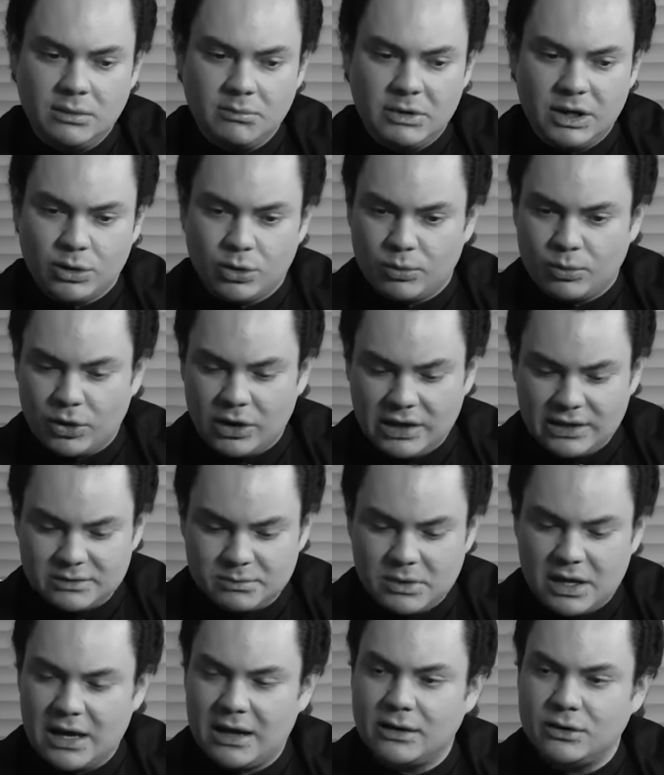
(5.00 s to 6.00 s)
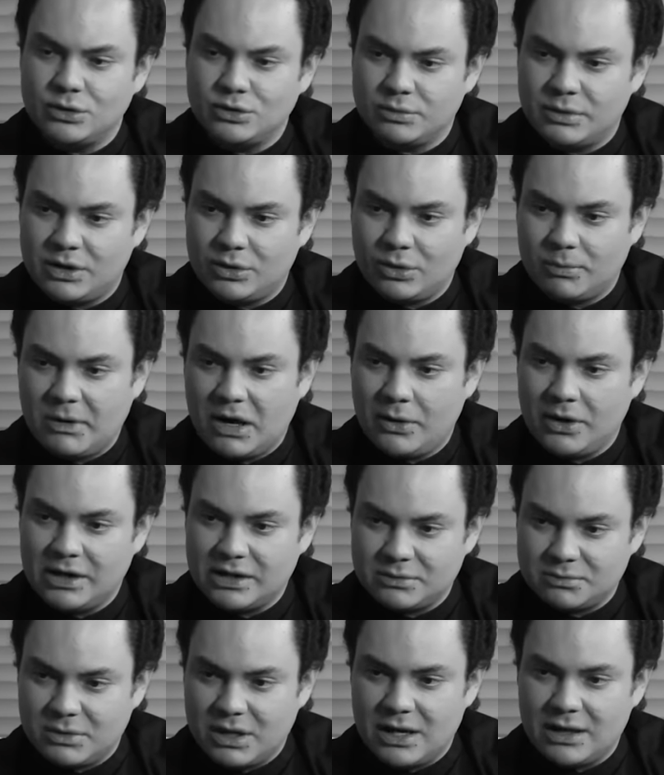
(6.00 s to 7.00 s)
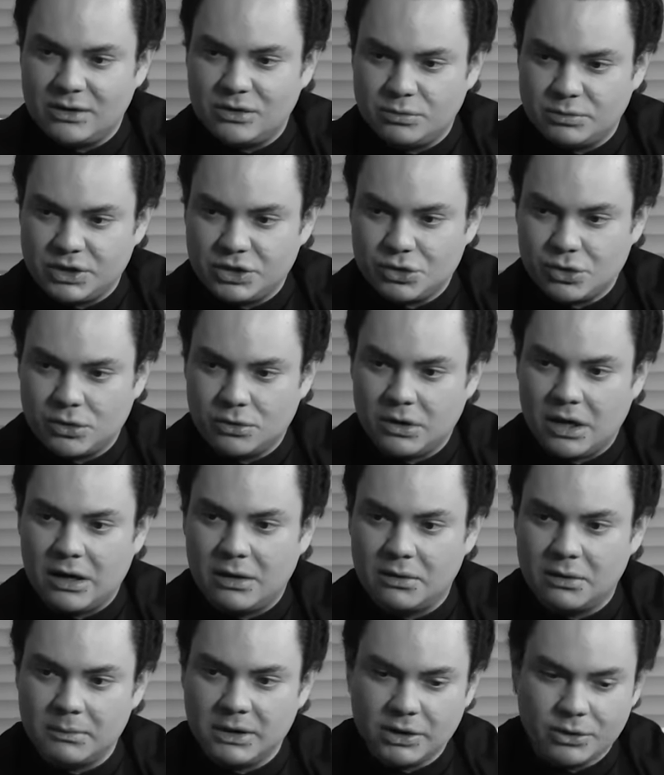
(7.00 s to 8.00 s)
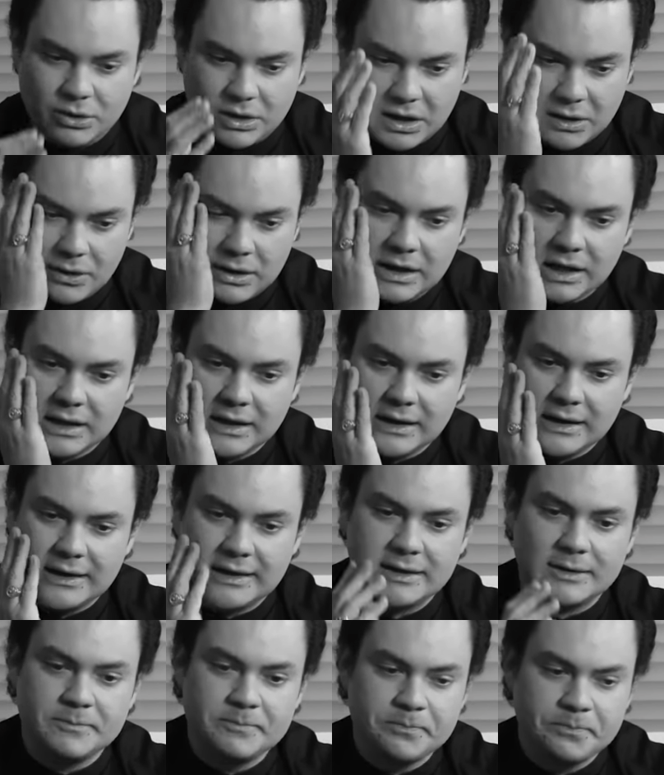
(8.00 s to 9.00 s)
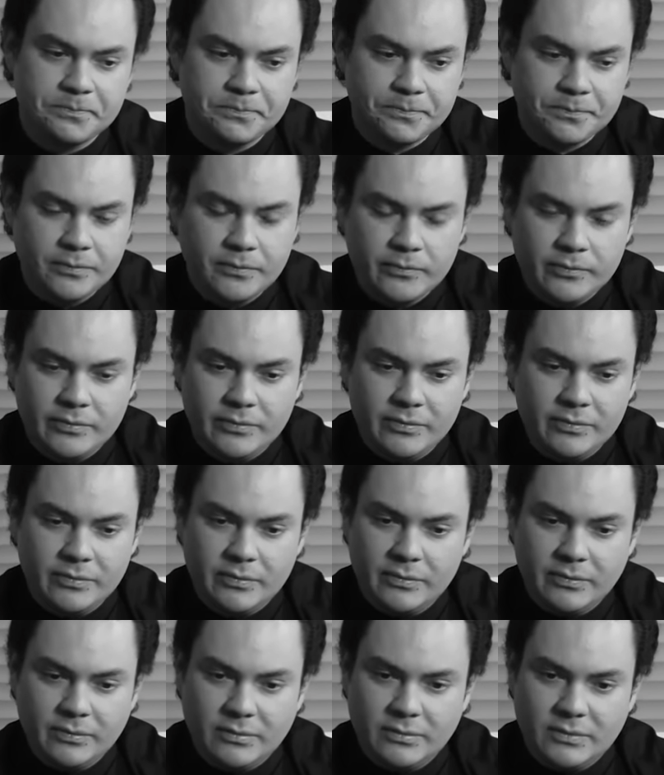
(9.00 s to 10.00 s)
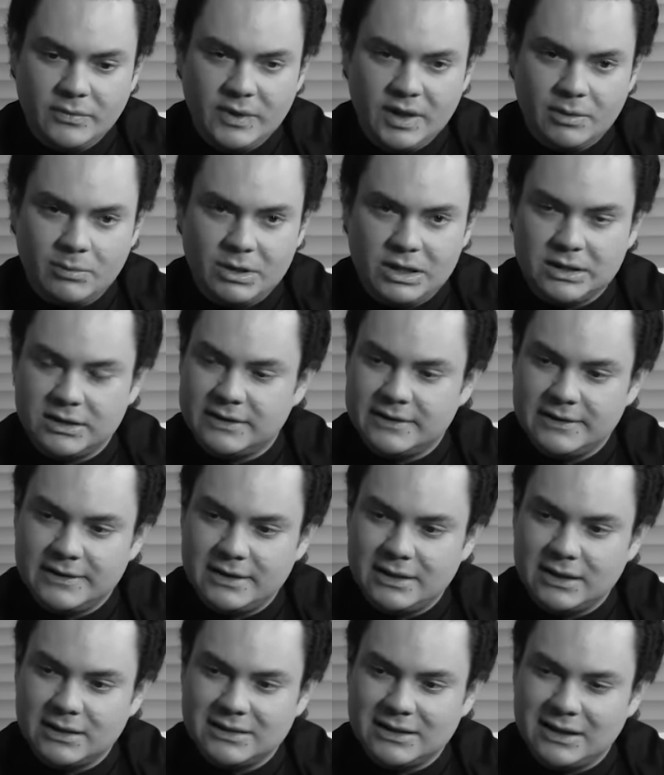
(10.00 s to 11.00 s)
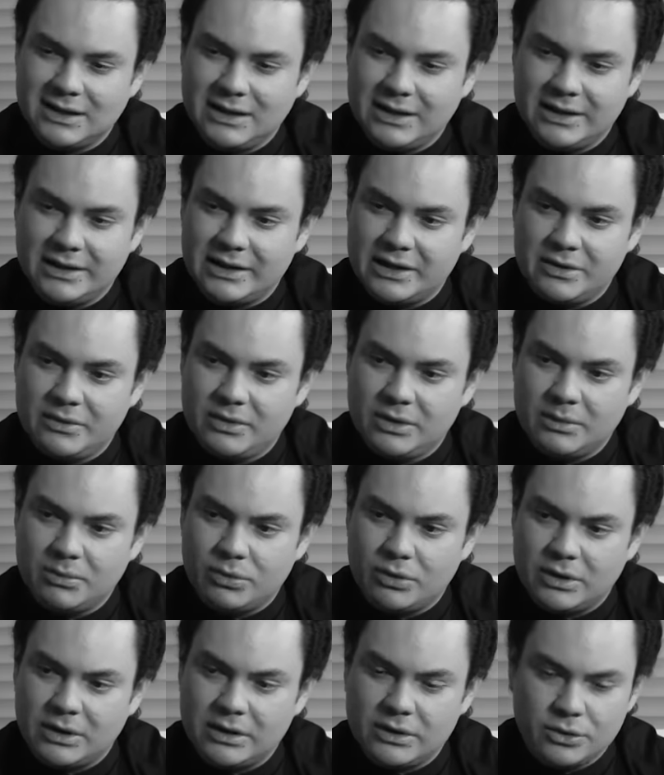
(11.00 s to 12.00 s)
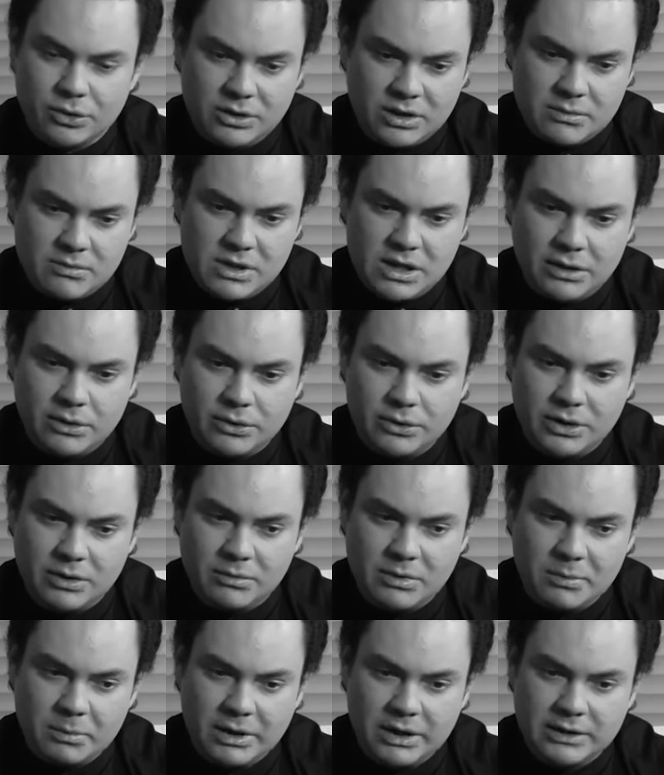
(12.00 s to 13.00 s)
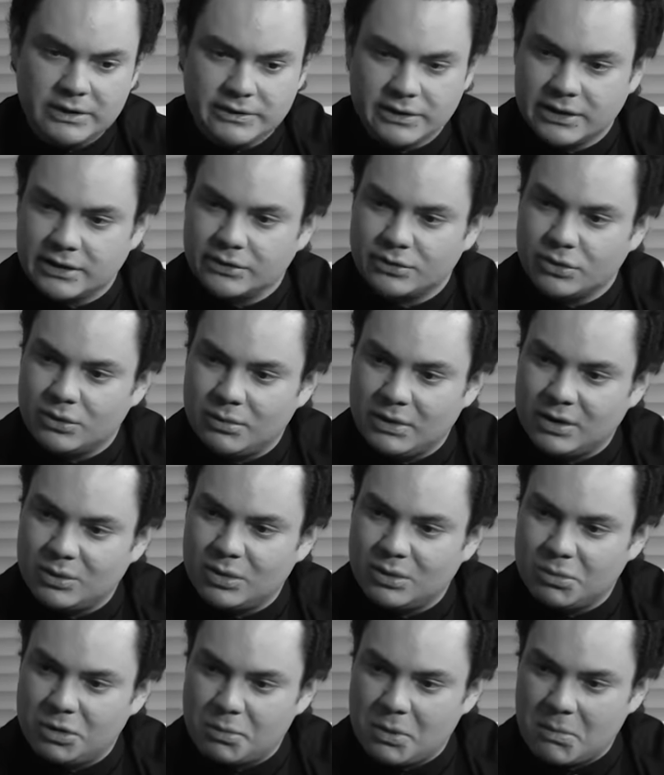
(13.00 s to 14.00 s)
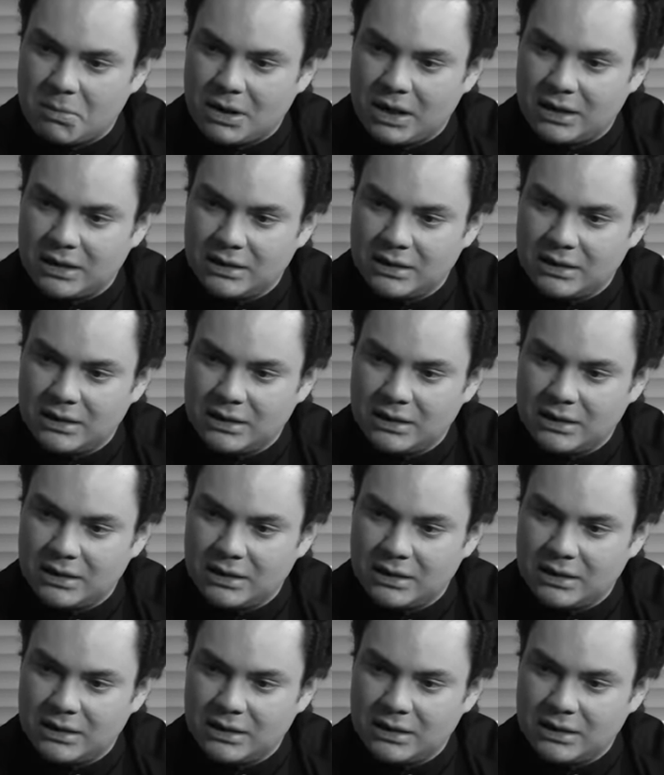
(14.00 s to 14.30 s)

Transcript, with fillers: Me tomó las manos, me tomaba las manos, me sobaba, me tocaba la cara. Y me decía, es increíble porque yo te miro y me parece que estoy viendo a mi papá.